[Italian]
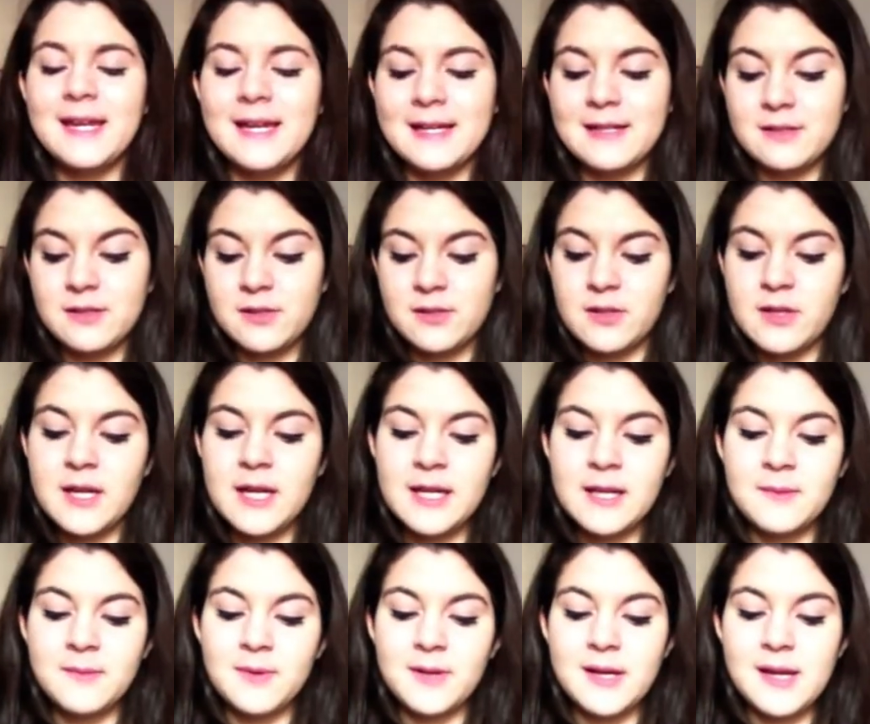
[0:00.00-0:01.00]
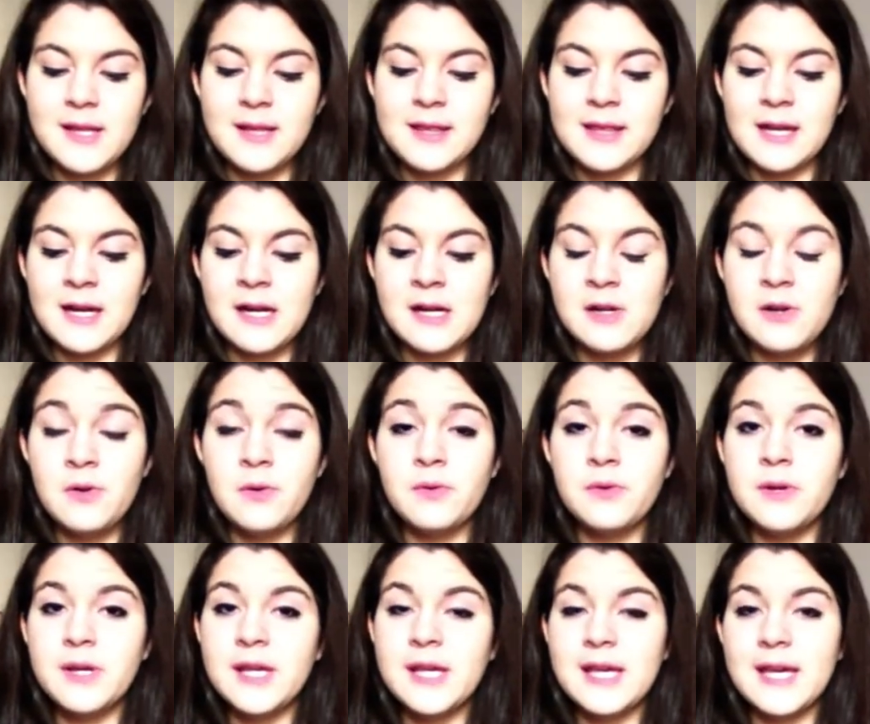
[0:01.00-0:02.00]
La storia d'amore tra
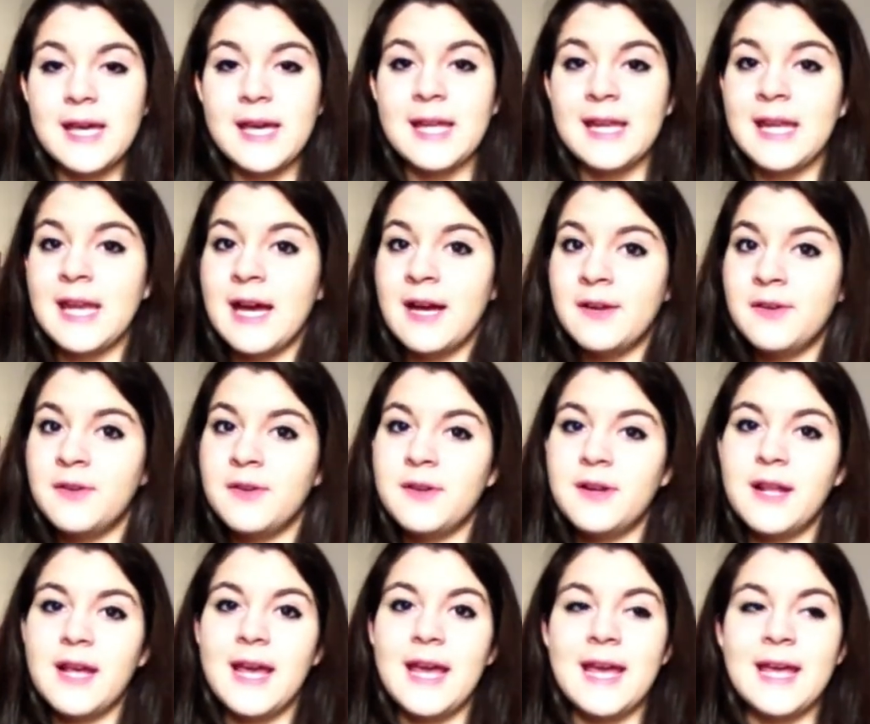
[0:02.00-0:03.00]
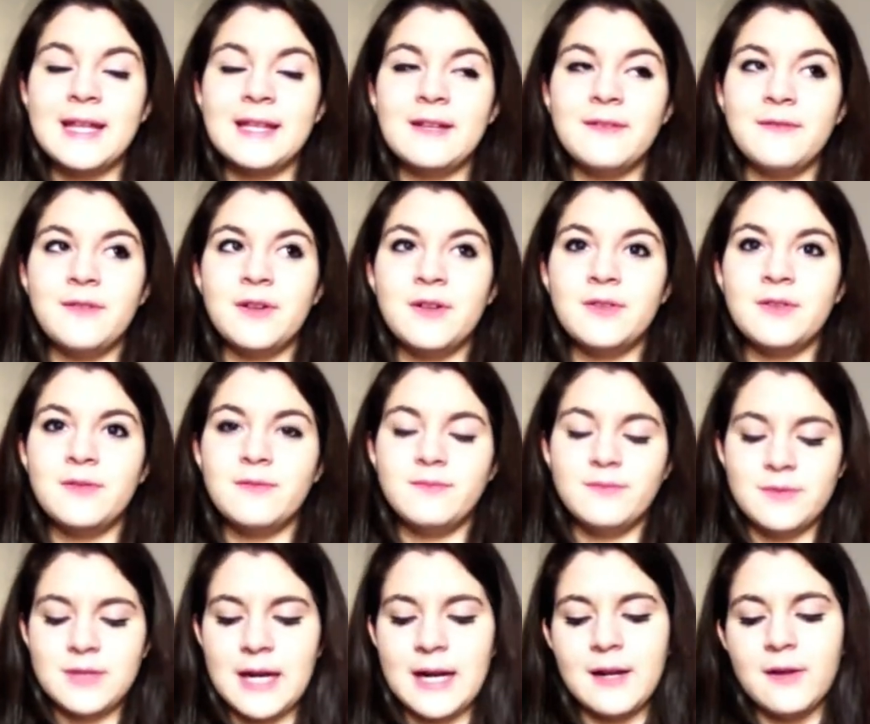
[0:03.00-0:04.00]
lui e Rhiannon è davvero
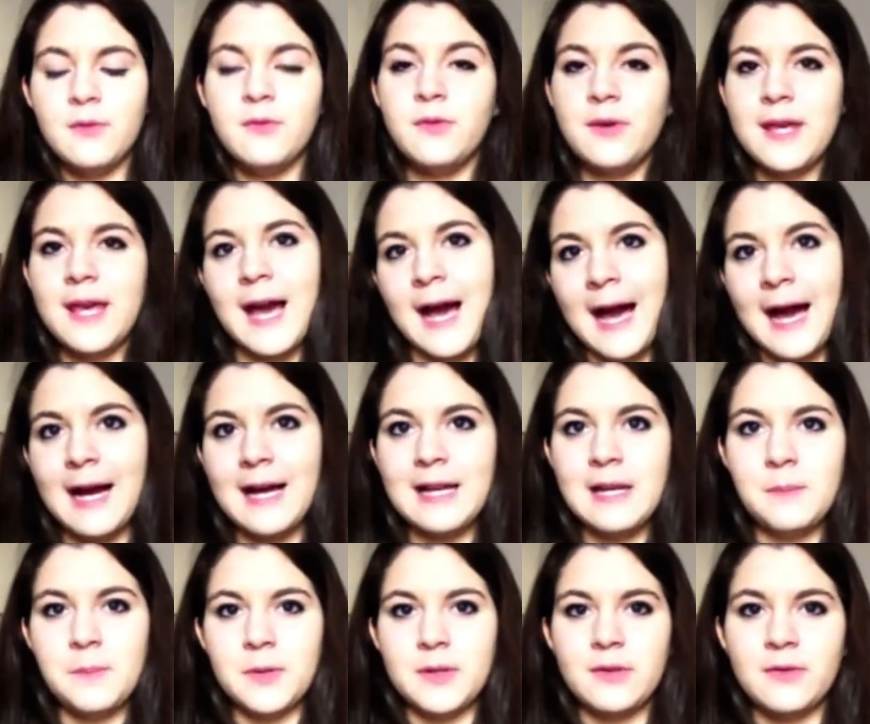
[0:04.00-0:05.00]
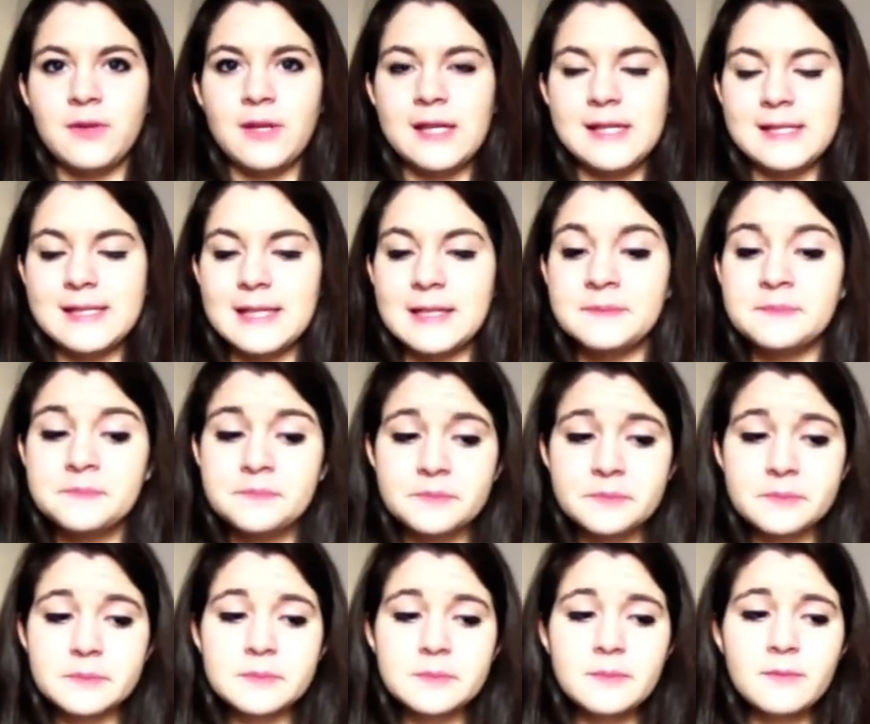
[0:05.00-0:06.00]
tra lui A, il protagonista,
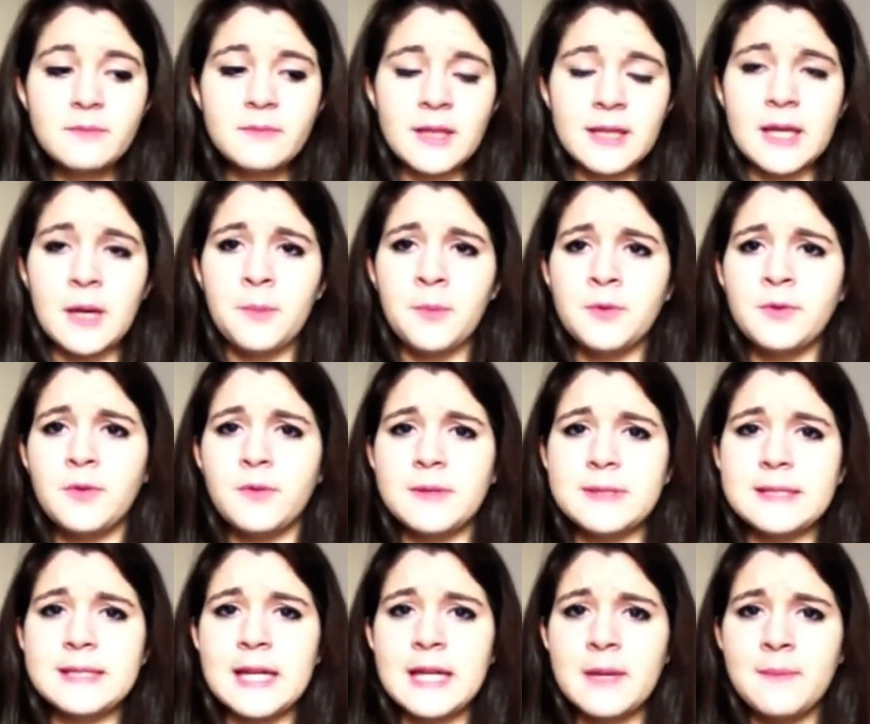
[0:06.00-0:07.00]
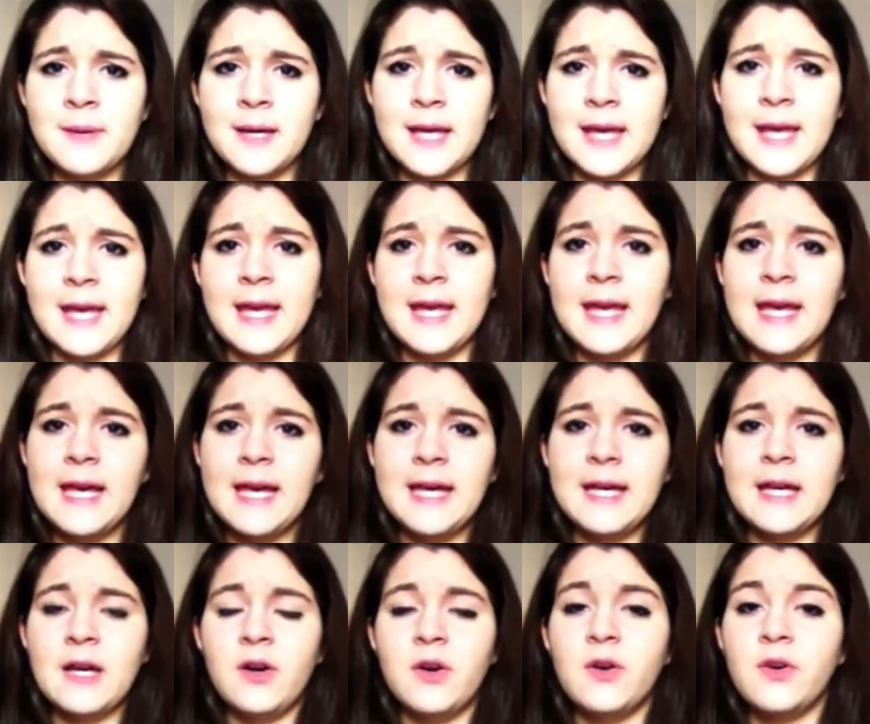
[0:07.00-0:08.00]
che è appunto quest'anima che
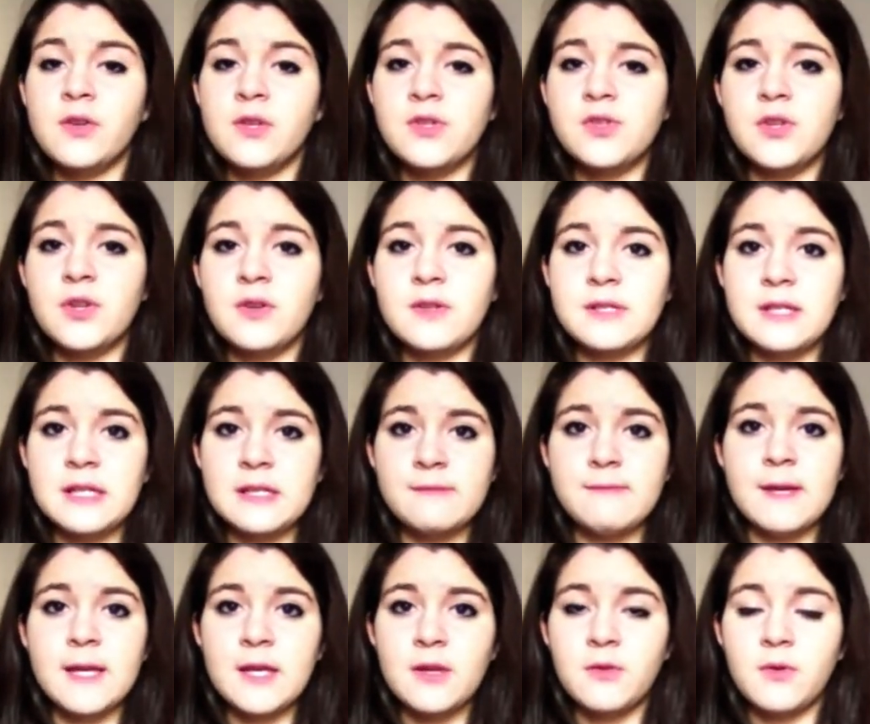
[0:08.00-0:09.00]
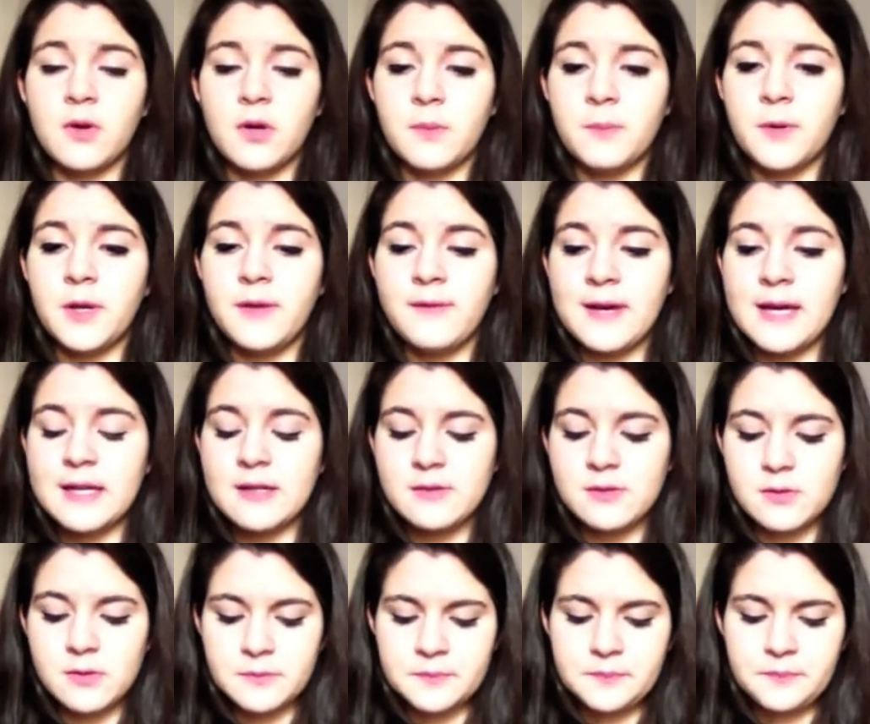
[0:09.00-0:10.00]
eh, ogni giorno si risveglia in un corpo
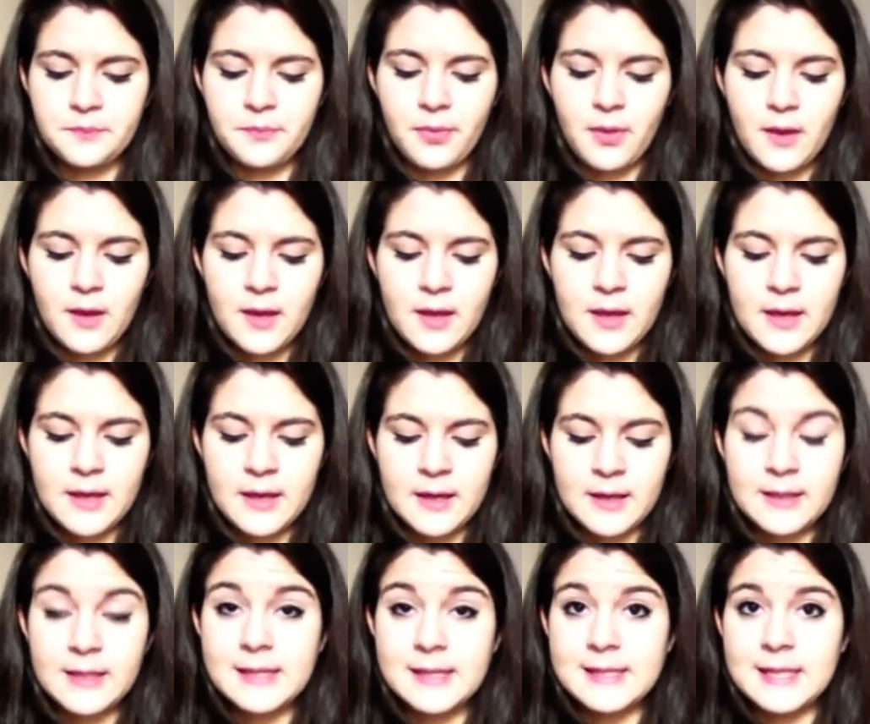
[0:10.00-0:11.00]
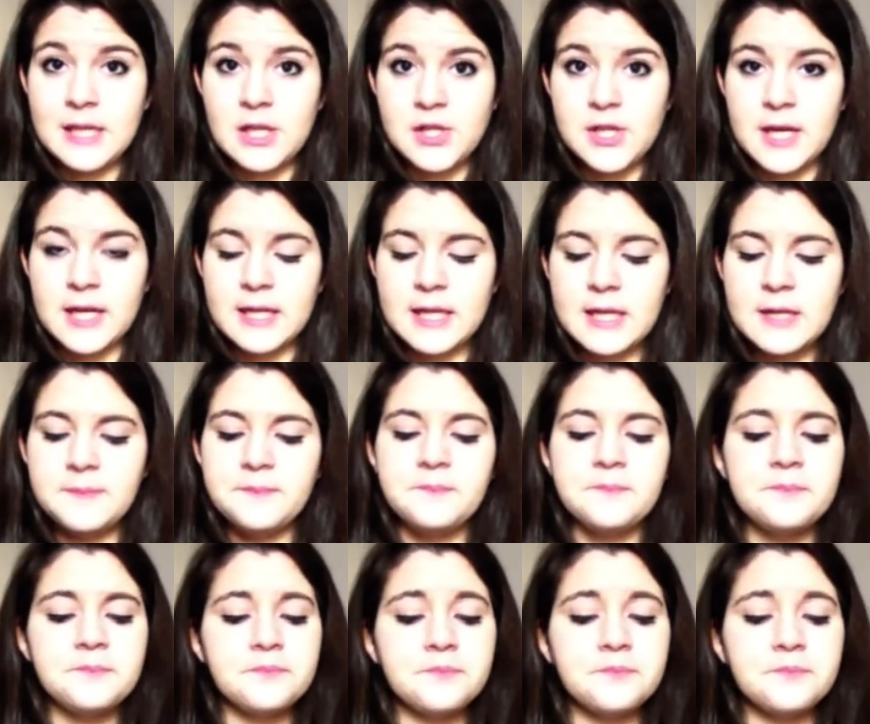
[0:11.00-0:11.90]
diverso eh, di 16 anni.